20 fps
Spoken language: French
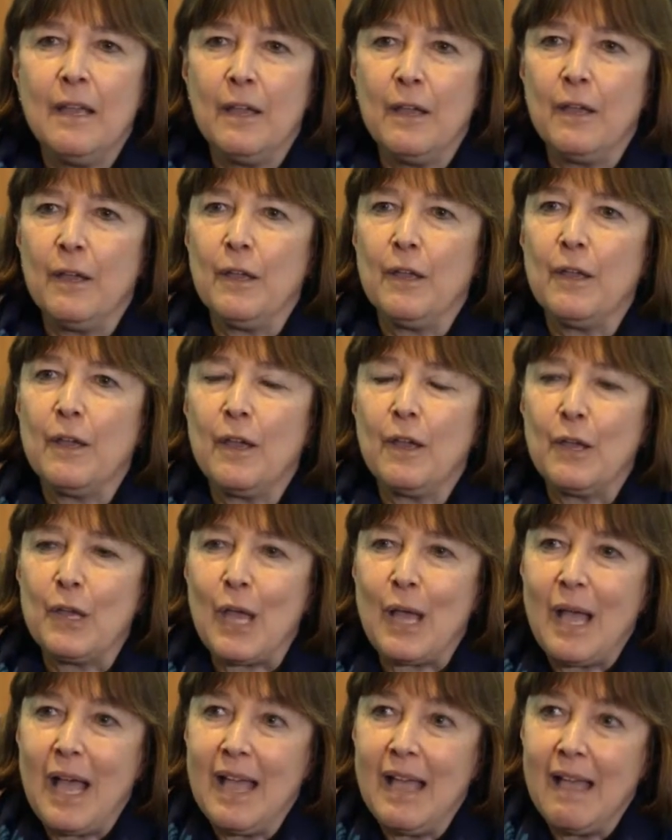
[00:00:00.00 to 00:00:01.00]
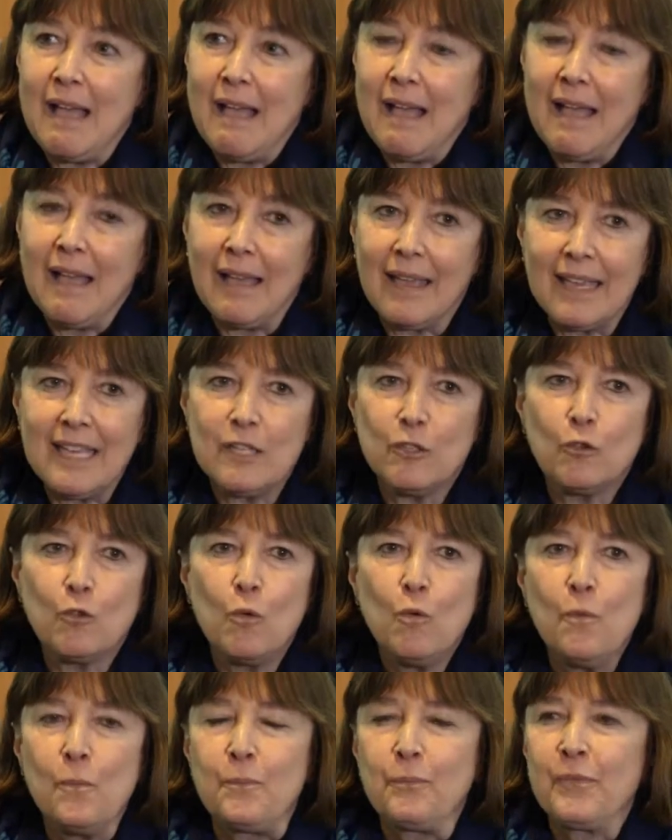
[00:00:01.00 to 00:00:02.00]
euh, en, en,
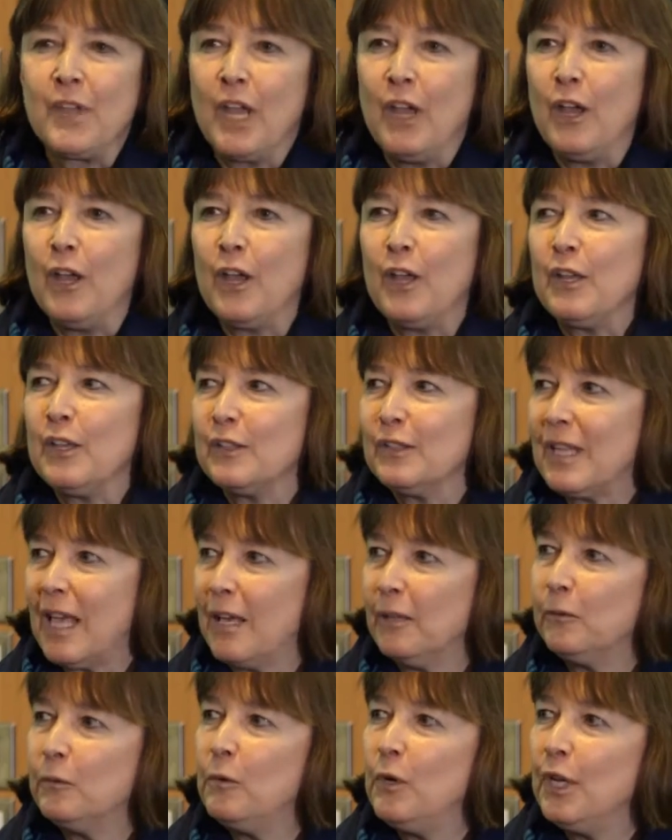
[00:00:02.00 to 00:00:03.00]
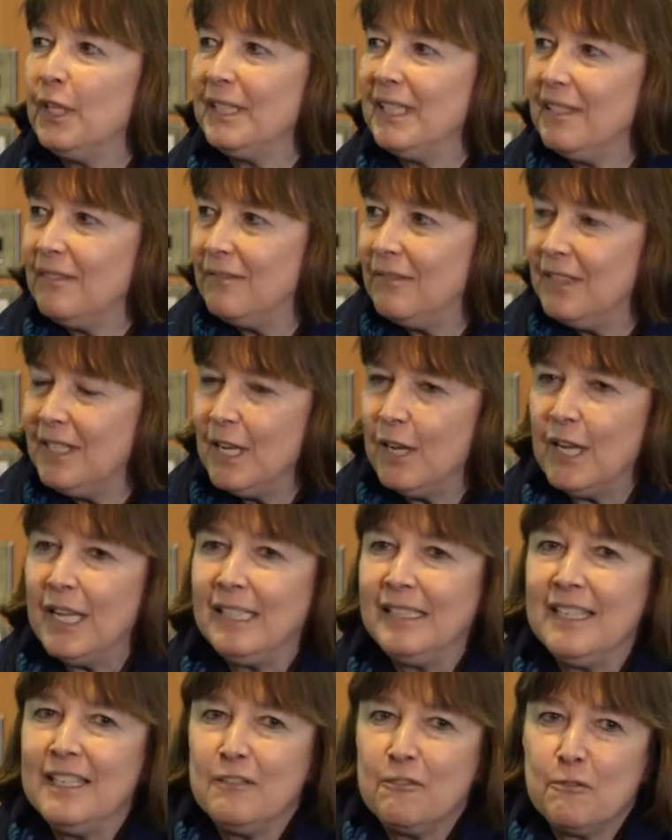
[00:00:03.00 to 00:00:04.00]
réseau. tantôt, le défi a
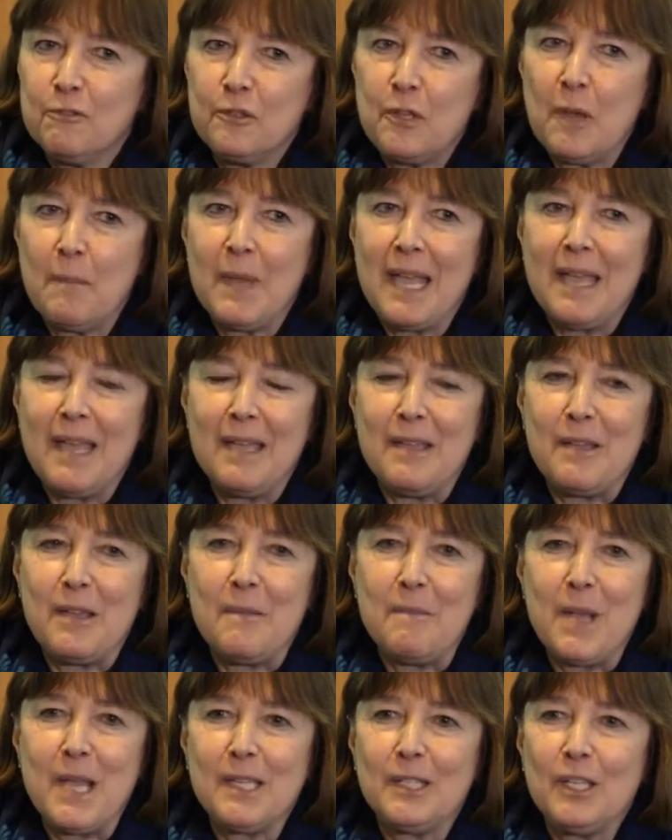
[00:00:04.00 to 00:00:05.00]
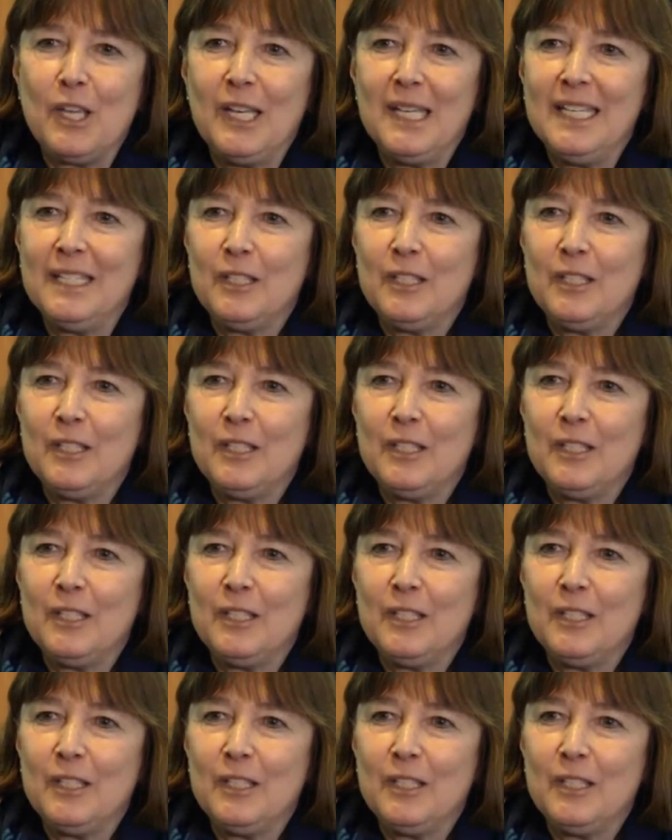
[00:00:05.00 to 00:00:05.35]
été justement mentionné